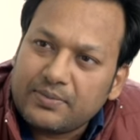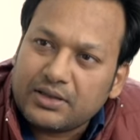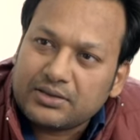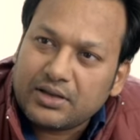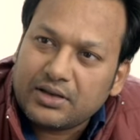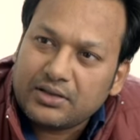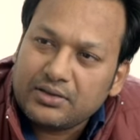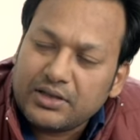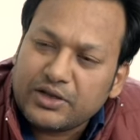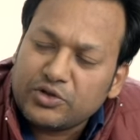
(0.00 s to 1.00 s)
से बात कर ले
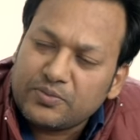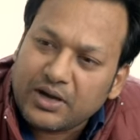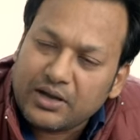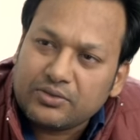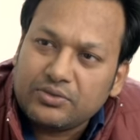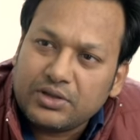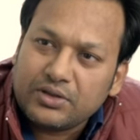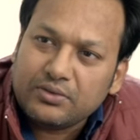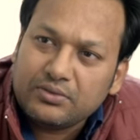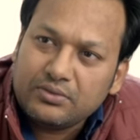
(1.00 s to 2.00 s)
लेकिन तुम कहाँ
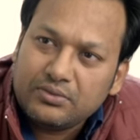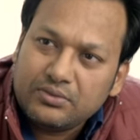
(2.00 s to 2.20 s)
सुनती हो